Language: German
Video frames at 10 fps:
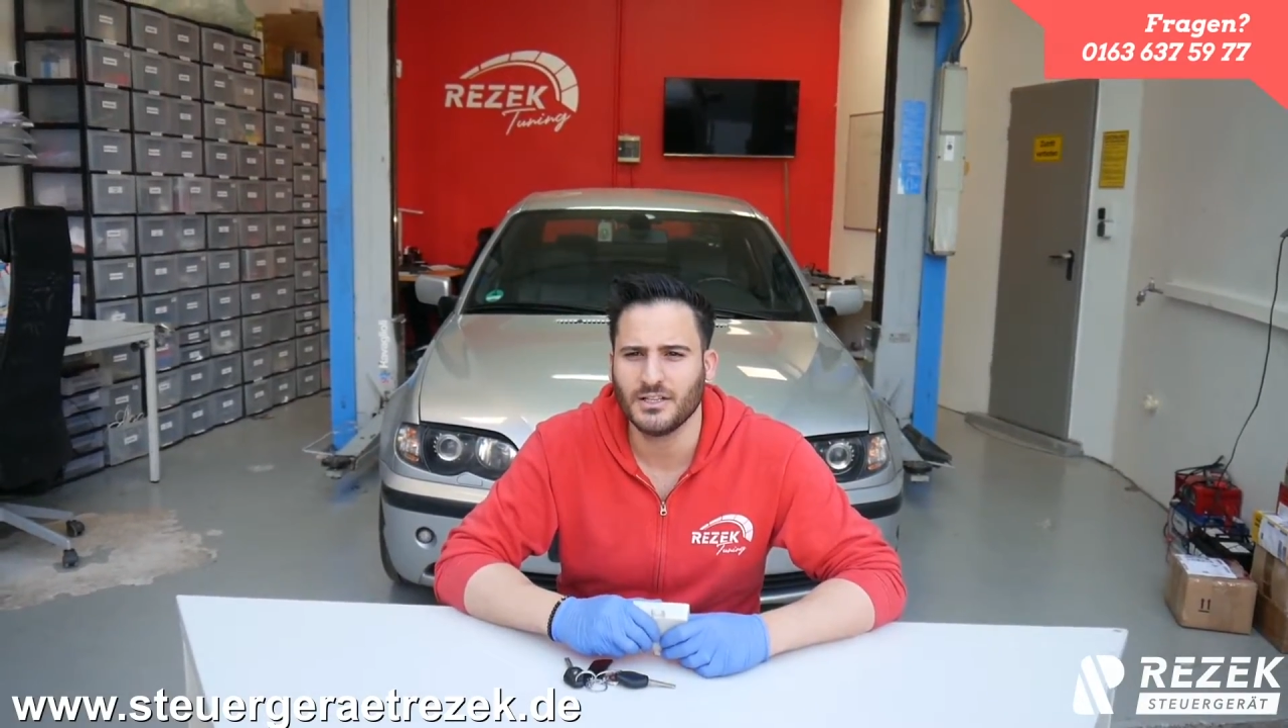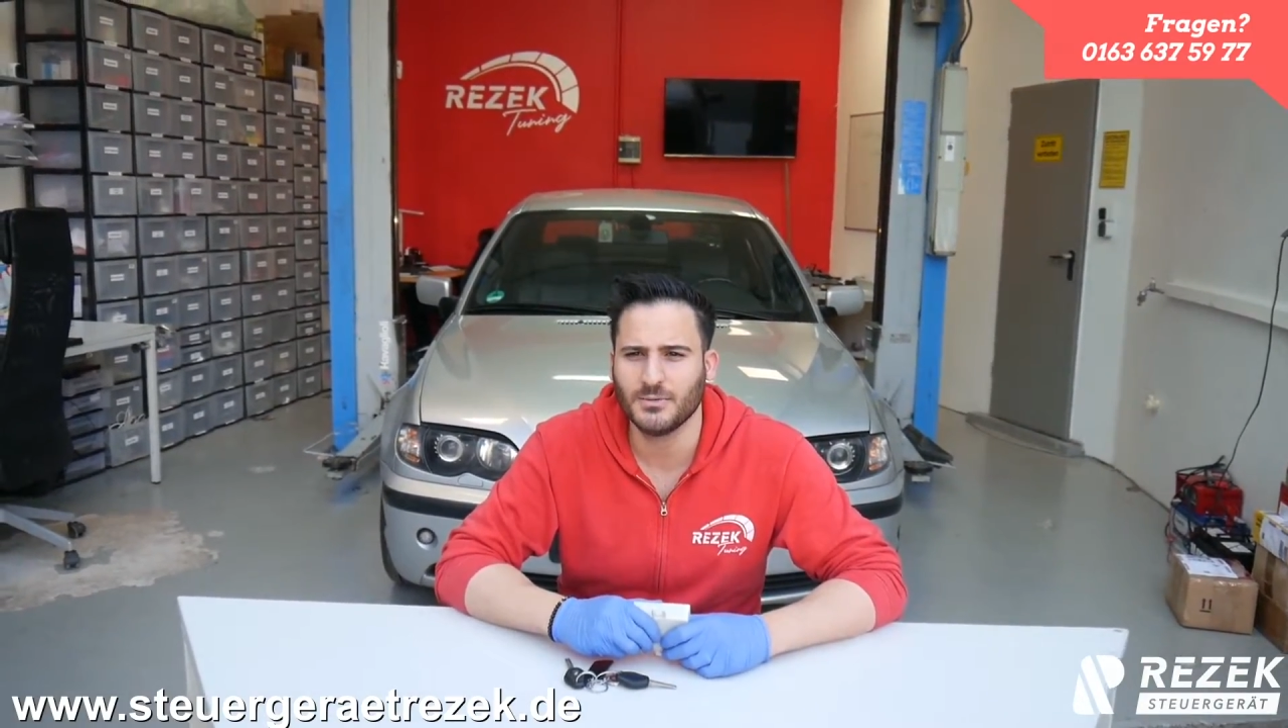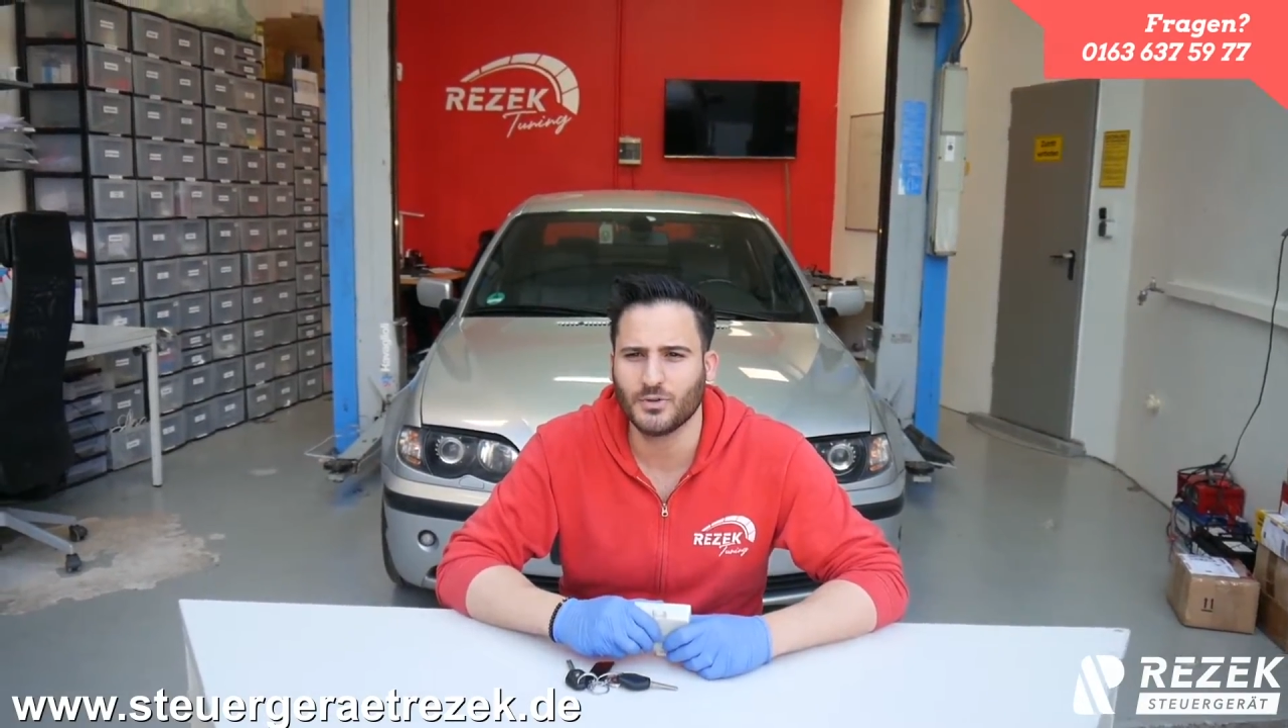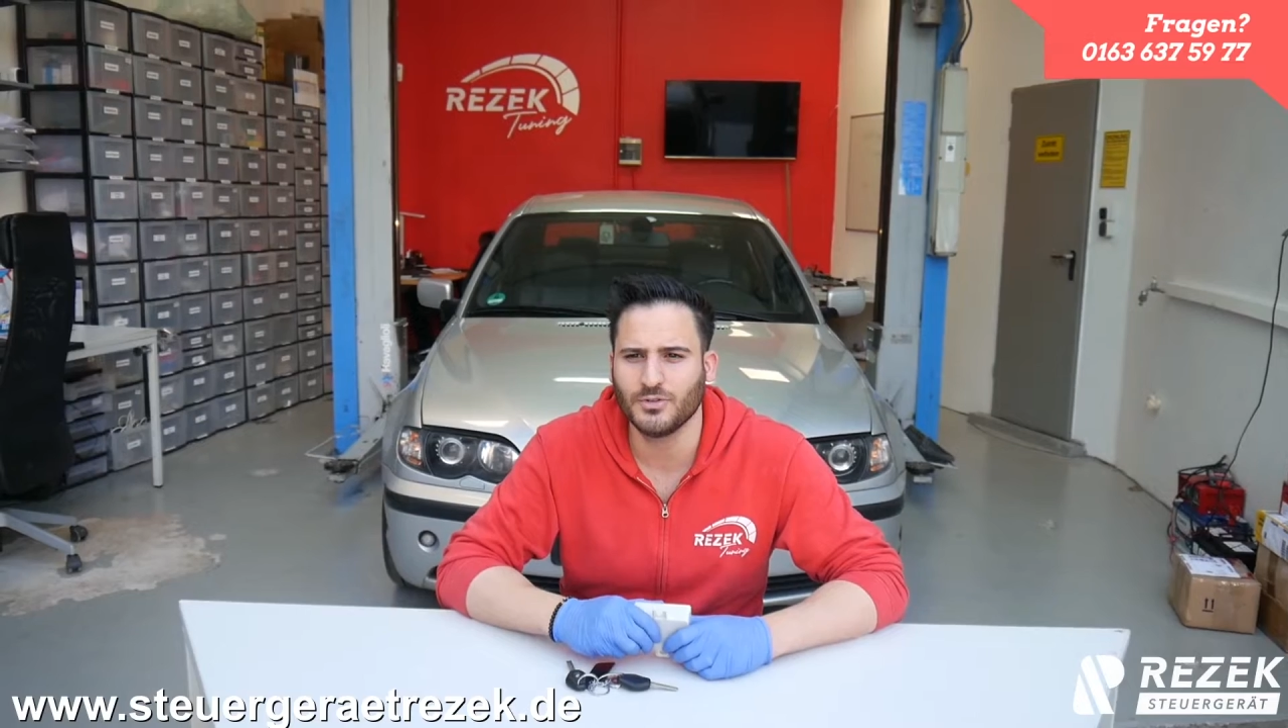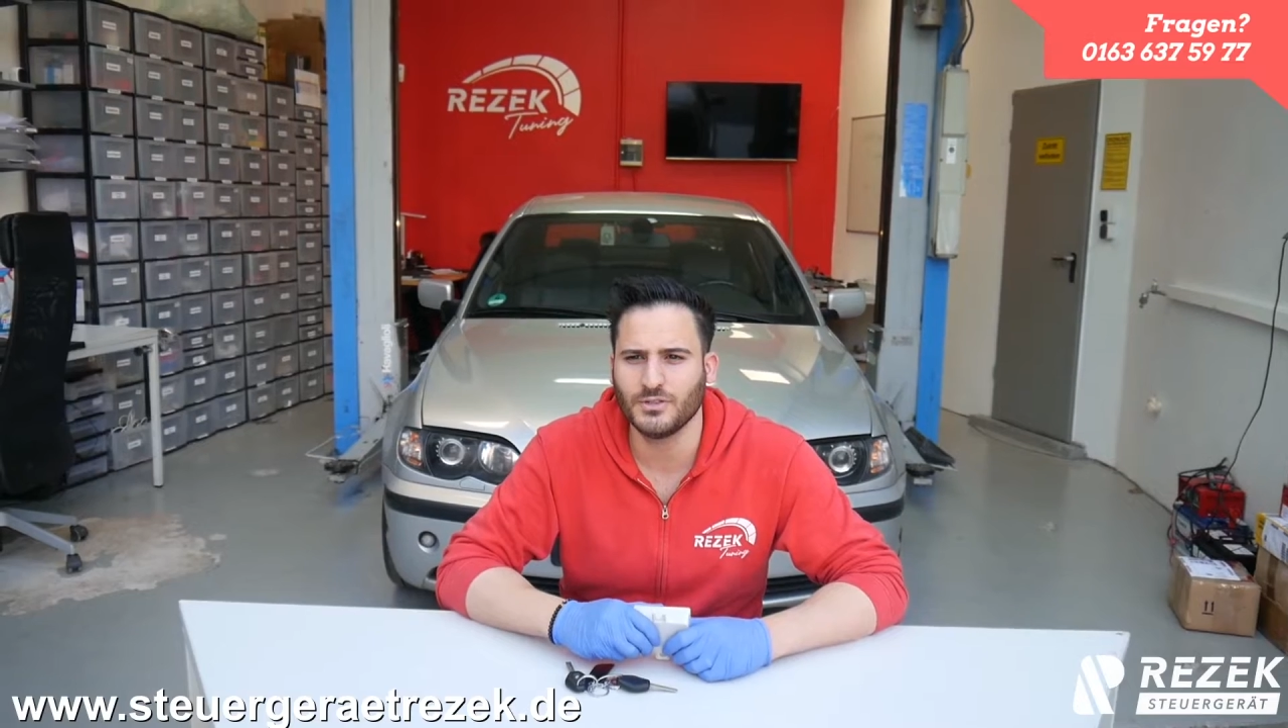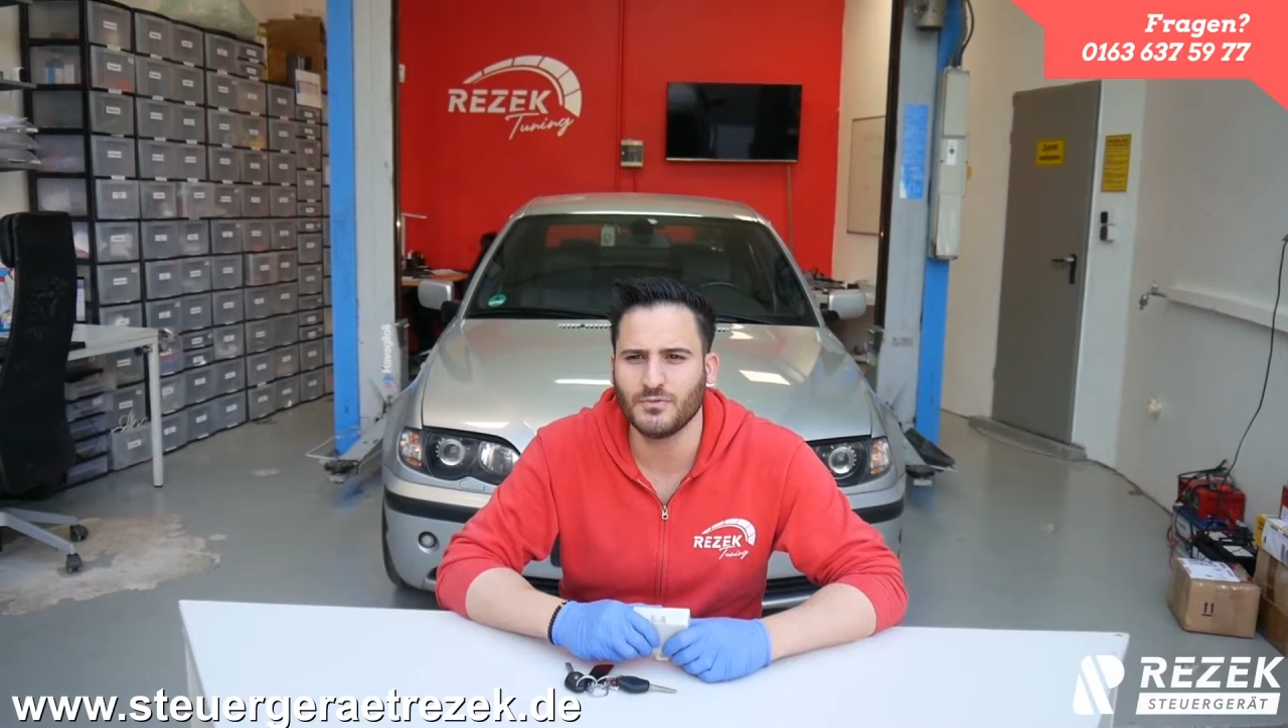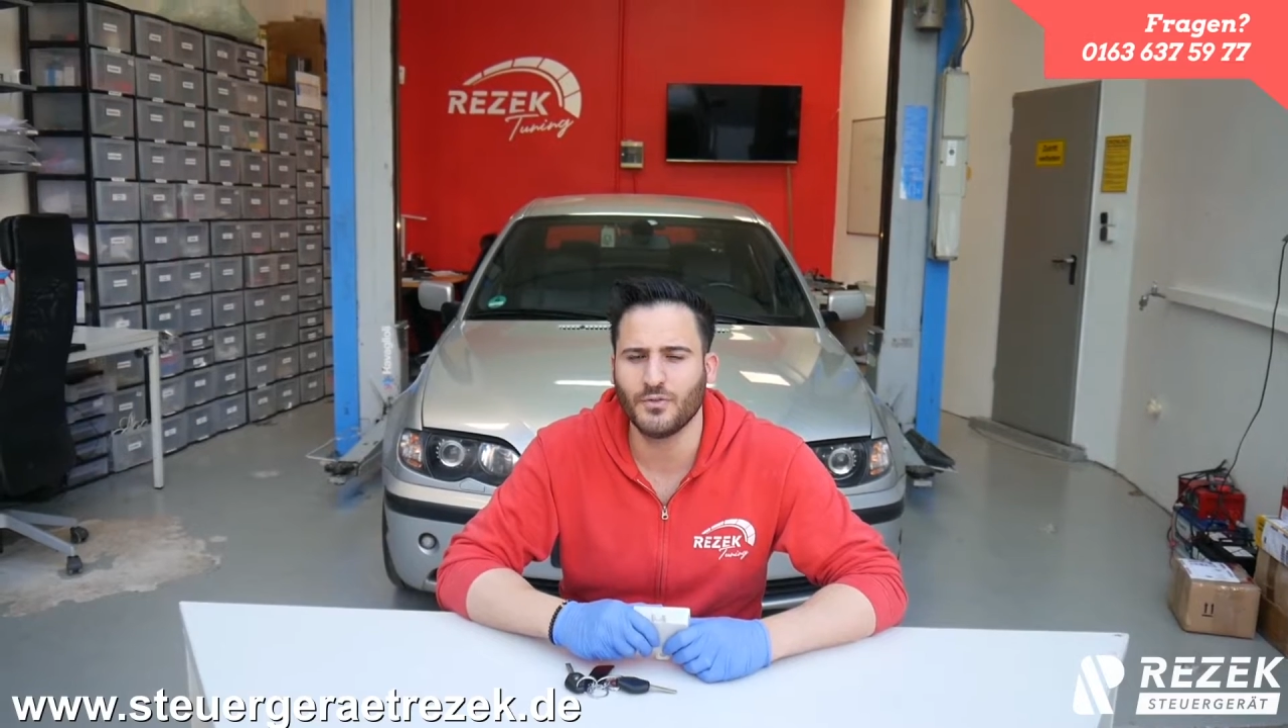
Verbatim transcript: liebe Kunden,